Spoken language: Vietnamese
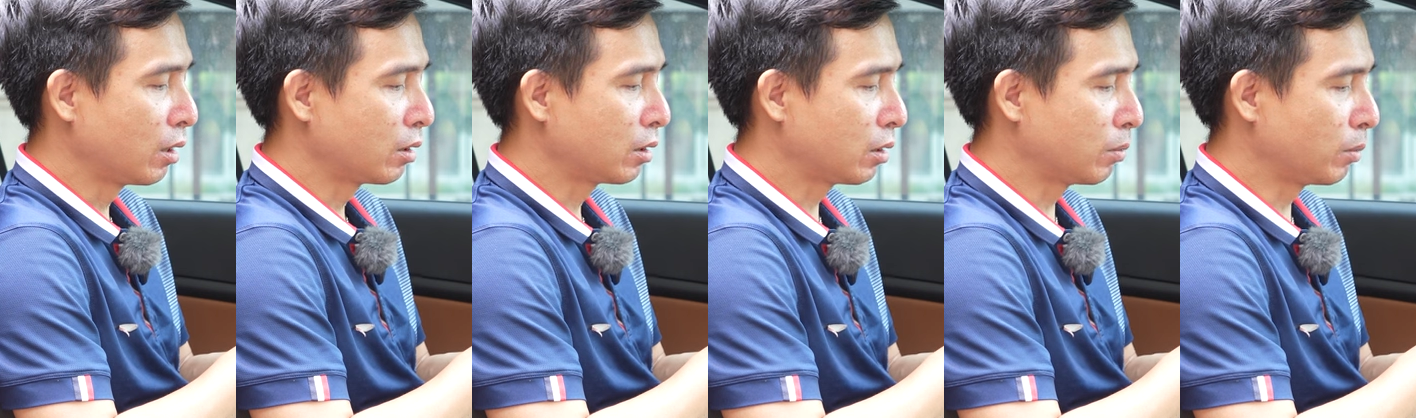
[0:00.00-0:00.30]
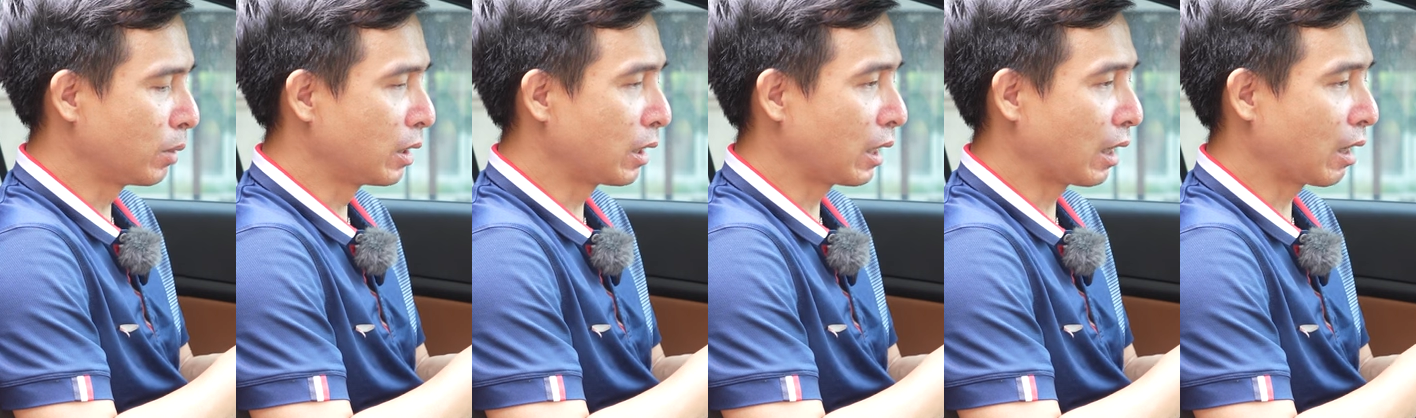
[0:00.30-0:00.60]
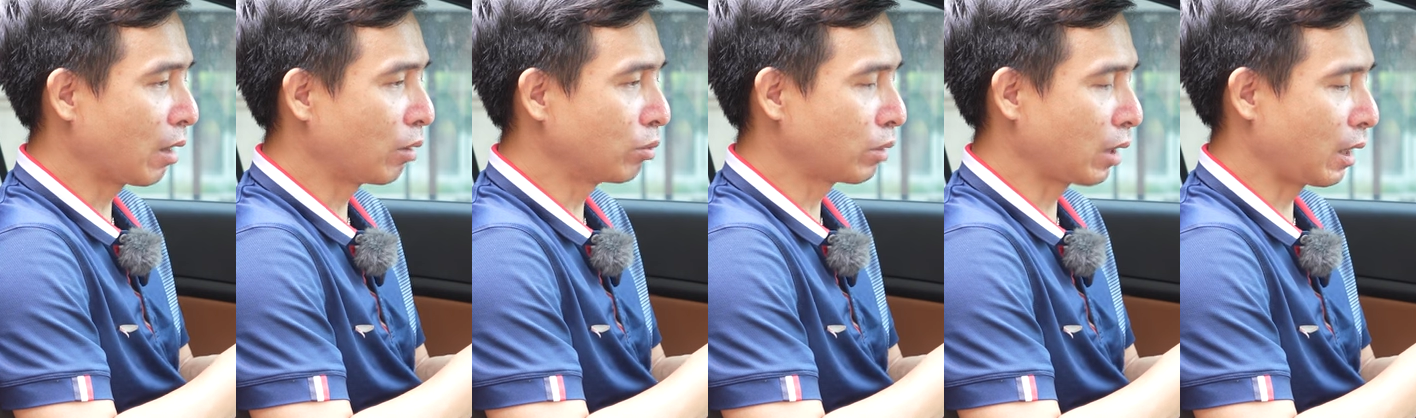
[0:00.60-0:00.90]
chứ mình lại
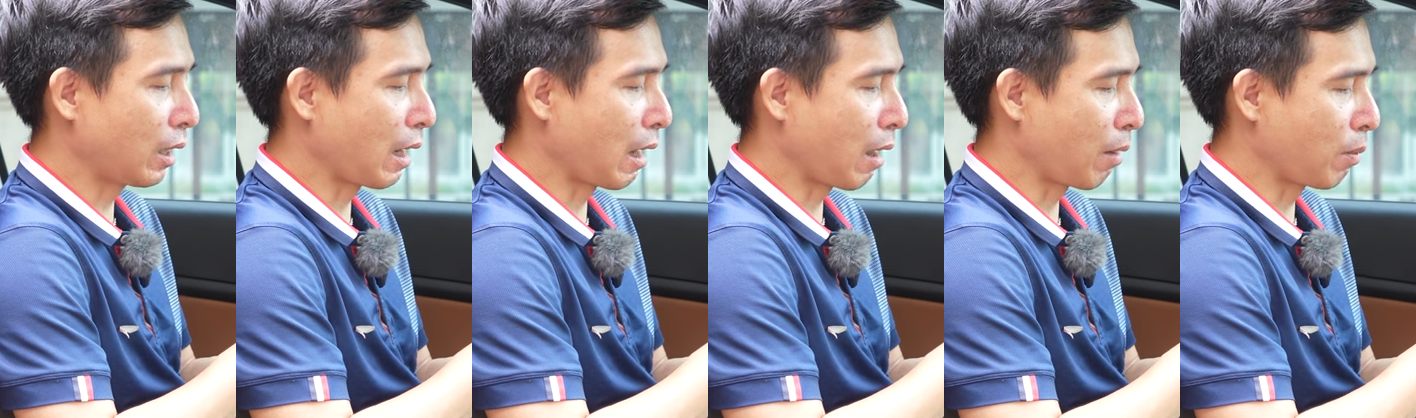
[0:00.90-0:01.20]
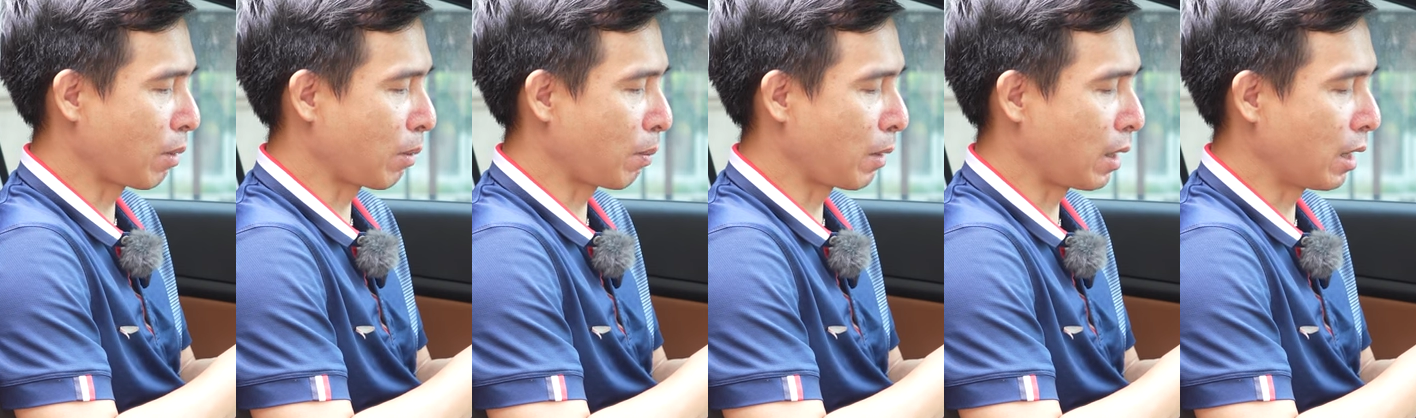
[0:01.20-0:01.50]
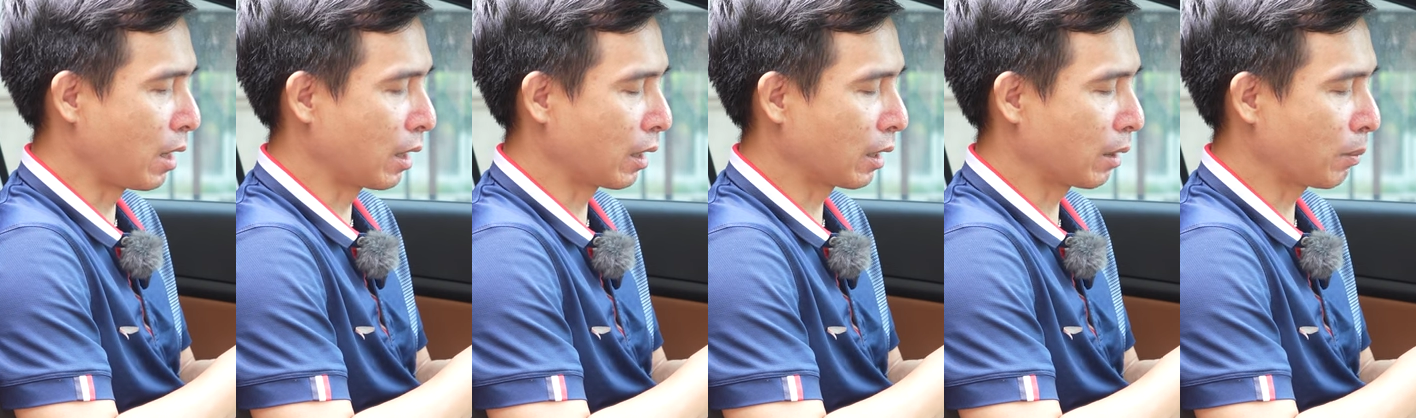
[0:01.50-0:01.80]
không thể nào mà
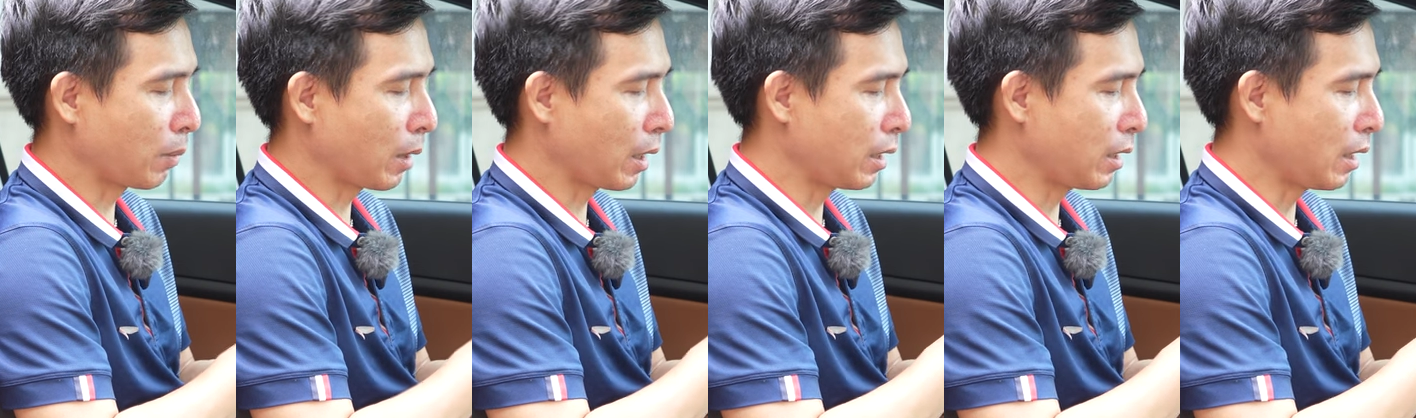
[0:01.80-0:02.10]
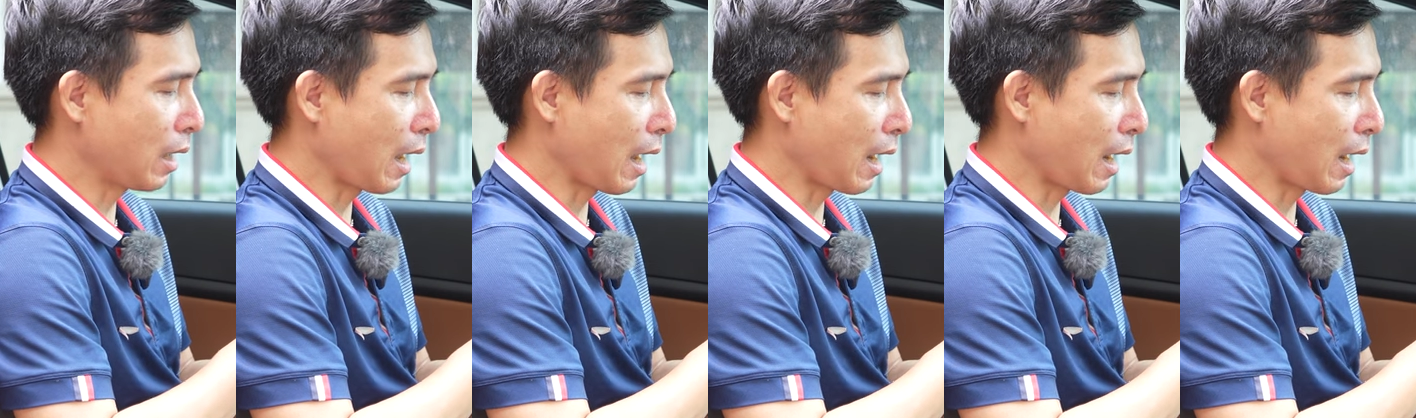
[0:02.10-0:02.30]
mở cái media